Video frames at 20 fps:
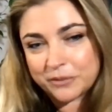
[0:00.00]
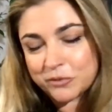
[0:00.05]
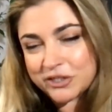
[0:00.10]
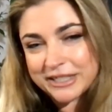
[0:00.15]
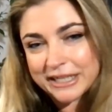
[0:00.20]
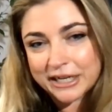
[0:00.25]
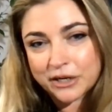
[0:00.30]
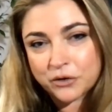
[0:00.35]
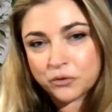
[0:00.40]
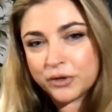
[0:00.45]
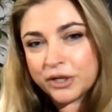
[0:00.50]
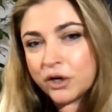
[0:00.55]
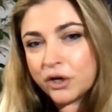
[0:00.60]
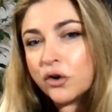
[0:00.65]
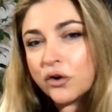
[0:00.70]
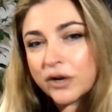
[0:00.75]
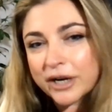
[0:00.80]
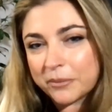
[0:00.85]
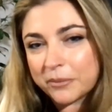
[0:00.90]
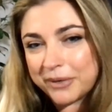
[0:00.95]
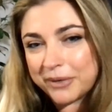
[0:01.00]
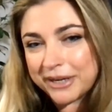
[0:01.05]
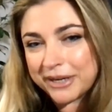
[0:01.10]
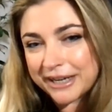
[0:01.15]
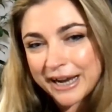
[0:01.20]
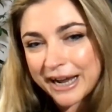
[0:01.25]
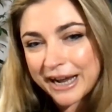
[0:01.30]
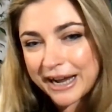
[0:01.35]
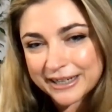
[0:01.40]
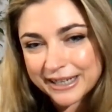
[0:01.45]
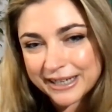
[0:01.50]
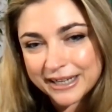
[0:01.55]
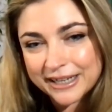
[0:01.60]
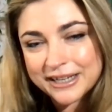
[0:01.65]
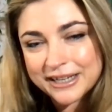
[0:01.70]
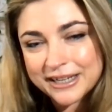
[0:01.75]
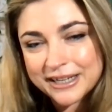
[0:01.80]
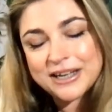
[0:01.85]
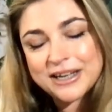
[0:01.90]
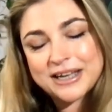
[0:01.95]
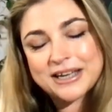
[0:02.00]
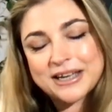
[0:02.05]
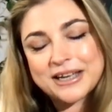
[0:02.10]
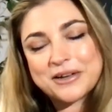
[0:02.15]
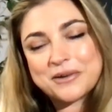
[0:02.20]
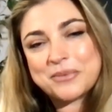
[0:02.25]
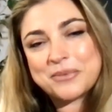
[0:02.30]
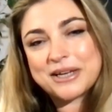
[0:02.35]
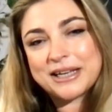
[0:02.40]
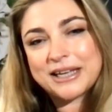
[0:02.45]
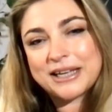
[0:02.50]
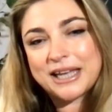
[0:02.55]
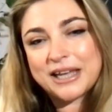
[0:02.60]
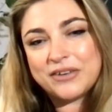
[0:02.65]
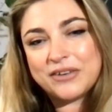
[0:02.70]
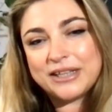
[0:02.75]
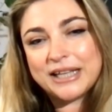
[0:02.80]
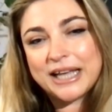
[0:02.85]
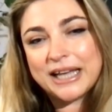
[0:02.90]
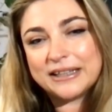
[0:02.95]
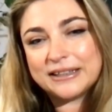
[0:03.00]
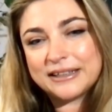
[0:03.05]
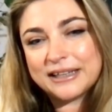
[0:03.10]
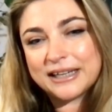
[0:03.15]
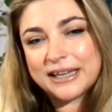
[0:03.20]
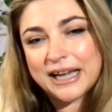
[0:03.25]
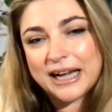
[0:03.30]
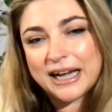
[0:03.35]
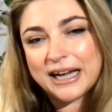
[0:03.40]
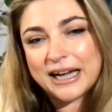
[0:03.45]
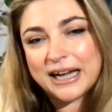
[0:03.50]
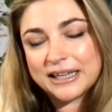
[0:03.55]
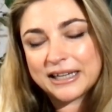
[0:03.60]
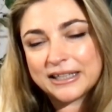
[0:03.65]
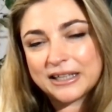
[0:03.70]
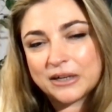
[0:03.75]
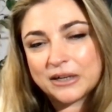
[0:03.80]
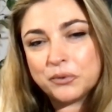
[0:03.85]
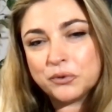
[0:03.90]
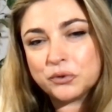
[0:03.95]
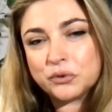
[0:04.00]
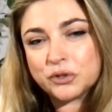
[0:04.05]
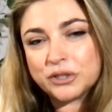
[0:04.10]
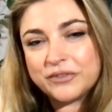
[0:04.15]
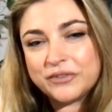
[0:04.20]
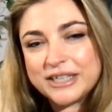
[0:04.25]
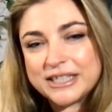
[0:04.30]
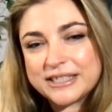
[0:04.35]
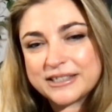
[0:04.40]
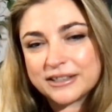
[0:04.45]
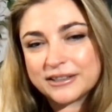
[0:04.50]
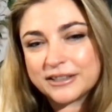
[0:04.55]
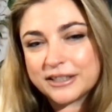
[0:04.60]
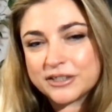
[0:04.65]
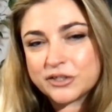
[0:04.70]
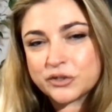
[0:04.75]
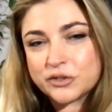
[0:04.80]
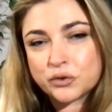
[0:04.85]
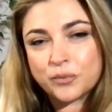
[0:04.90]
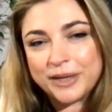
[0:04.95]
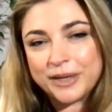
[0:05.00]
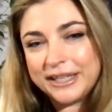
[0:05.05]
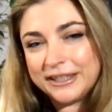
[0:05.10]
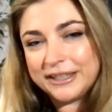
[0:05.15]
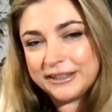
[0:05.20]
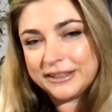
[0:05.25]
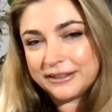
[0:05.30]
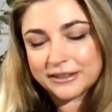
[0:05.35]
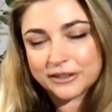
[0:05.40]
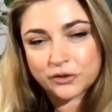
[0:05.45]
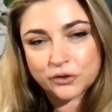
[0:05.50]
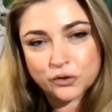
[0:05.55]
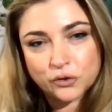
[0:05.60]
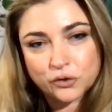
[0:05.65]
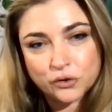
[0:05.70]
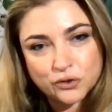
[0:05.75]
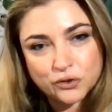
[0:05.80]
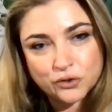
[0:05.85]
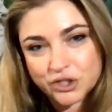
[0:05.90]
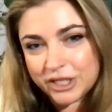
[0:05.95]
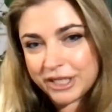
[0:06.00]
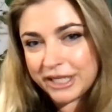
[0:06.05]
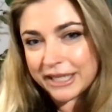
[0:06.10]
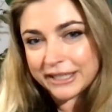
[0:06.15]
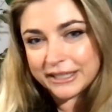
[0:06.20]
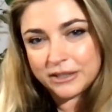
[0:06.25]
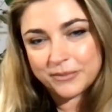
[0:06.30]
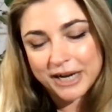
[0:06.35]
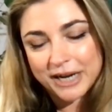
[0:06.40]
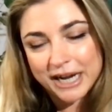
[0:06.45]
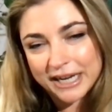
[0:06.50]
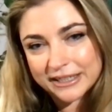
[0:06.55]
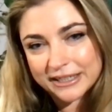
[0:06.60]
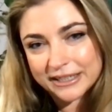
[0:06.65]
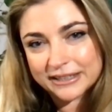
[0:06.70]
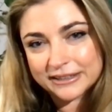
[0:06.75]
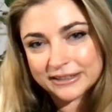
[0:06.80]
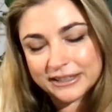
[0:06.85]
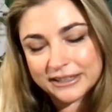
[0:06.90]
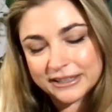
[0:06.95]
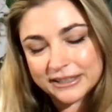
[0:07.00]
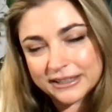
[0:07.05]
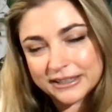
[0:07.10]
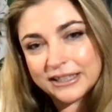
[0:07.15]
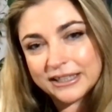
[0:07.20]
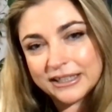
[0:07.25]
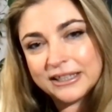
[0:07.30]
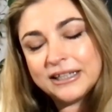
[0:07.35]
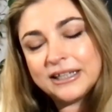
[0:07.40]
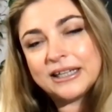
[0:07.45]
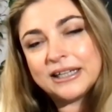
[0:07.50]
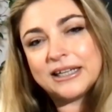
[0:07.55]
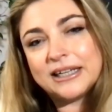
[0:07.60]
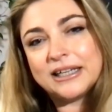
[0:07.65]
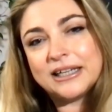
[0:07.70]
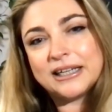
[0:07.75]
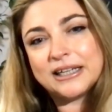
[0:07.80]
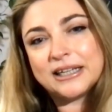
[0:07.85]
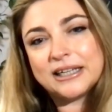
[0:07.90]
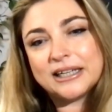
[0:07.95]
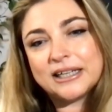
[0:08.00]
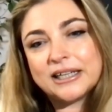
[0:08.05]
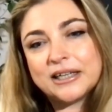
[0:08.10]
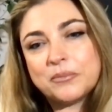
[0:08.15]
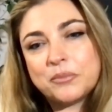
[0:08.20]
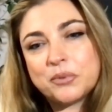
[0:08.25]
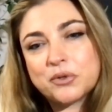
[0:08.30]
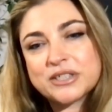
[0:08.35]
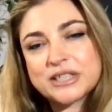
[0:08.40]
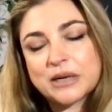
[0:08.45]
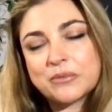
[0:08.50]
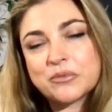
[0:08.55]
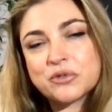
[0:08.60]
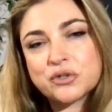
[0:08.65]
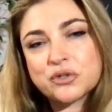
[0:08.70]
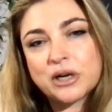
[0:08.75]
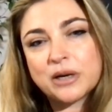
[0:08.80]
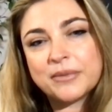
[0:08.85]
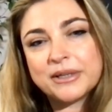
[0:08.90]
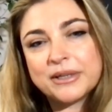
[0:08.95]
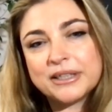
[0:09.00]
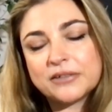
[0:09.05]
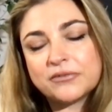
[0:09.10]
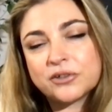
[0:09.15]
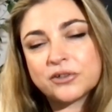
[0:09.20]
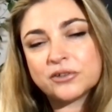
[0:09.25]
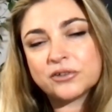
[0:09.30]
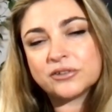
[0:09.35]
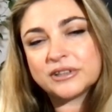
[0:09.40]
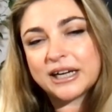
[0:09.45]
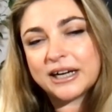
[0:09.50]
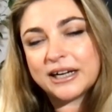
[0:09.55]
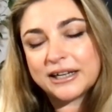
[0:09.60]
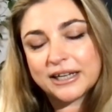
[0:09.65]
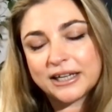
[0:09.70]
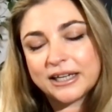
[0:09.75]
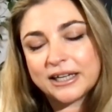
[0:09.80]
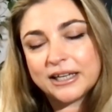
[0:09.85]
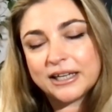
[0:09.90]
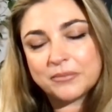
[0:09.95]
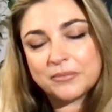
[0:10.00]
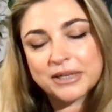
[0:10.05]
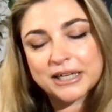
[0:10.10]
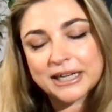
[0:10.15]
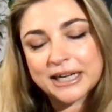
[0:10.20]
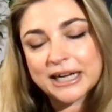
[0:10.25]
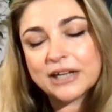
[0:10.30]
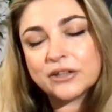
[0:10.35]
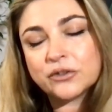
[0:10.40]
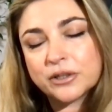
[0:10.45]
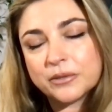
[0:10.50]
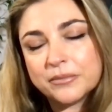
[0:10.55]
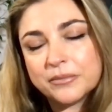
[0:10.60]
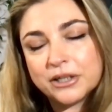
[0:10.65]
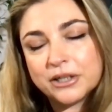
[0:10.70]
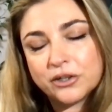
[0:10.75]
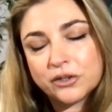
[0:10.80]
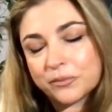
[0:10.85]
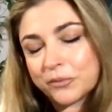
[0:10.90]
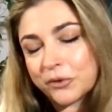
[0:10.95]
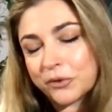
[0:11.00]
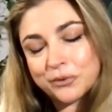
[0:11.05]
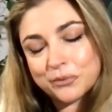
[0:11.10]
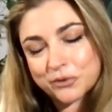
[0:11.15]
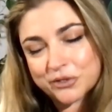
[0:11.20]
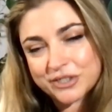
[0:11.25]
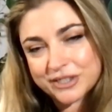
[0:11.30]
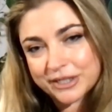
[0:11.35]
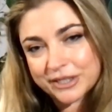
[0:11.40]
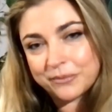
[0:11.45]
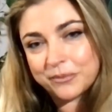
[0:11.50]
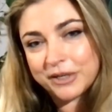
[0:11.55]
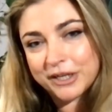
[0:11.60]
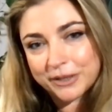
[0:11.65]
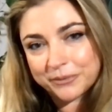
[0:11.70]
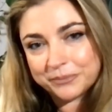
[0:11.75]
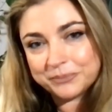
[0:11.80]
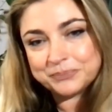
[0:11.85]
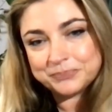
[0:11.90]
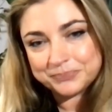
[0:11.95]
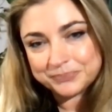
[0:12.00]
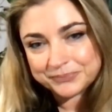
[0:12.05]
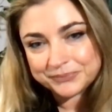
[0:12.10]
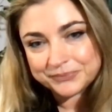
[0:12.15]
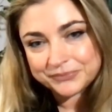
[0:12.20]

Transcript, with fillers: potremmo stare qui ore a parlarne eh, perché è evidente che anche dal punto di vista di strumenti, di tecnologia, di marketing eh, possiamo sicuramente affrontare il mercato nel miglior modo possibile.